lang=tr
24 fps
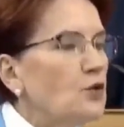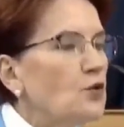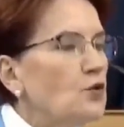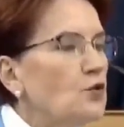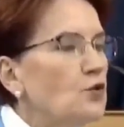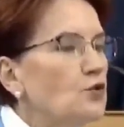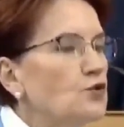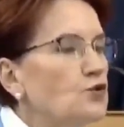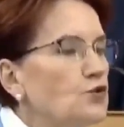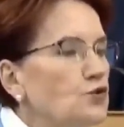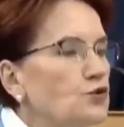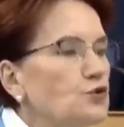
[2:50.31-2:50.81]

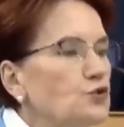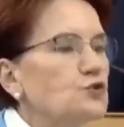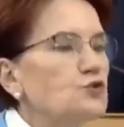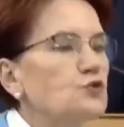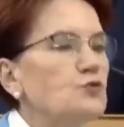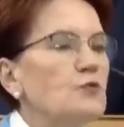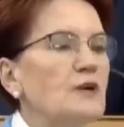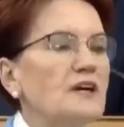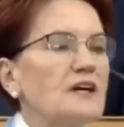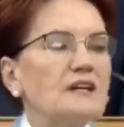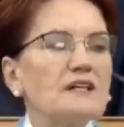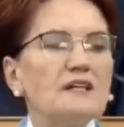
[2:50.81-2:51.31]
ucuz
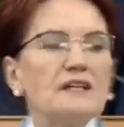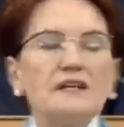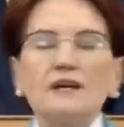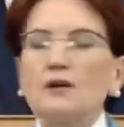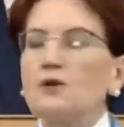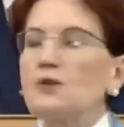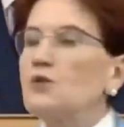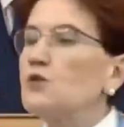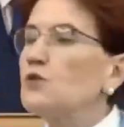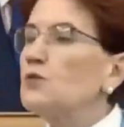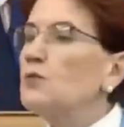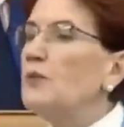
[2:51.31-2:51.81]

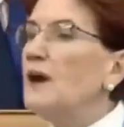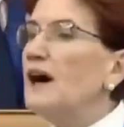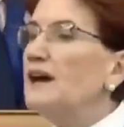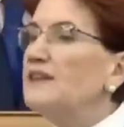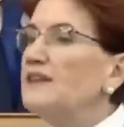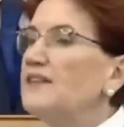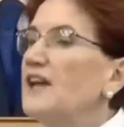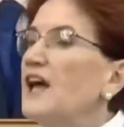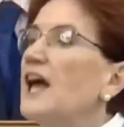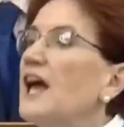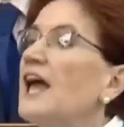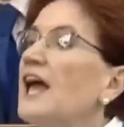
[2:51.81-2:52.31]
numaralara
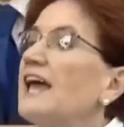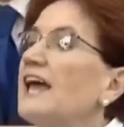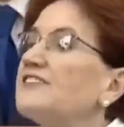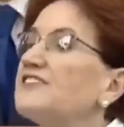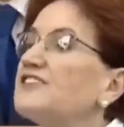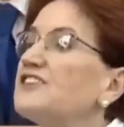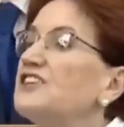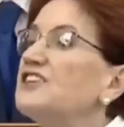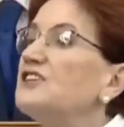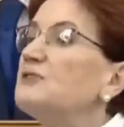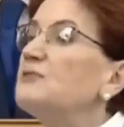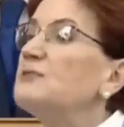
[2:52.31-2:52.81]
kurban
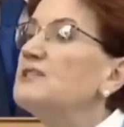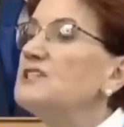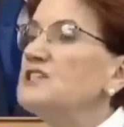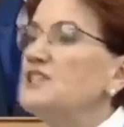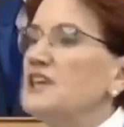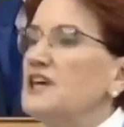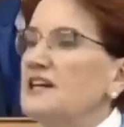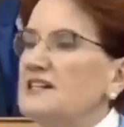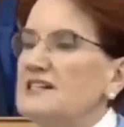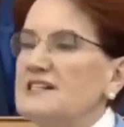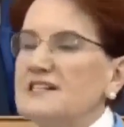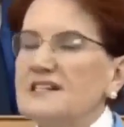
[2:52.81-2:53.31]

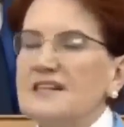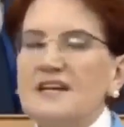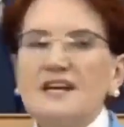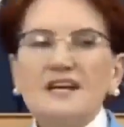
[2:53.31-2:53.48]
ettirmeyeceğiz.